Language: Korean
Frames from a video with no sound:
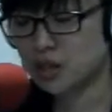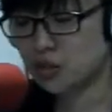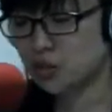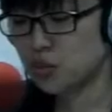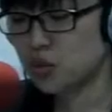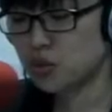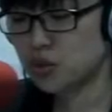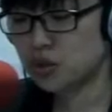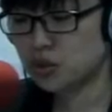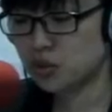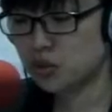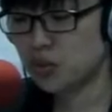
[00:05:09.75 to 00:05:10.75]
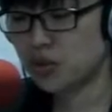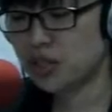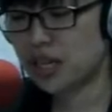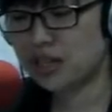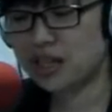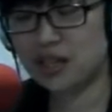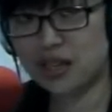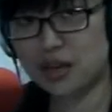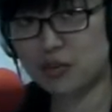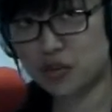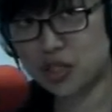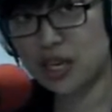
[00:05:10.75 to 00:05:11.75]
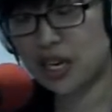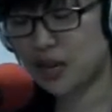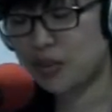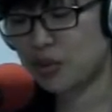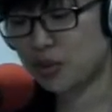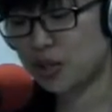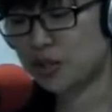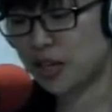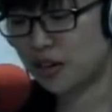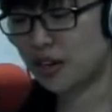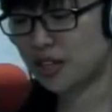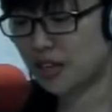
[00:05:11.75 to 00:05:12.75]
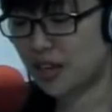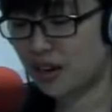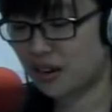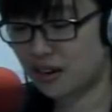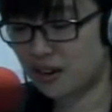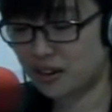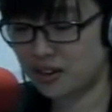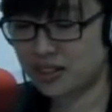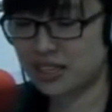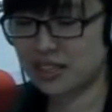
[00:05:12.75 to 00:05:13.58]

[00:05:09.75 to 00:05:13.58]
중복 문, 투표는 안 된대 문자 는 하나만 보내도 될 것 같아요.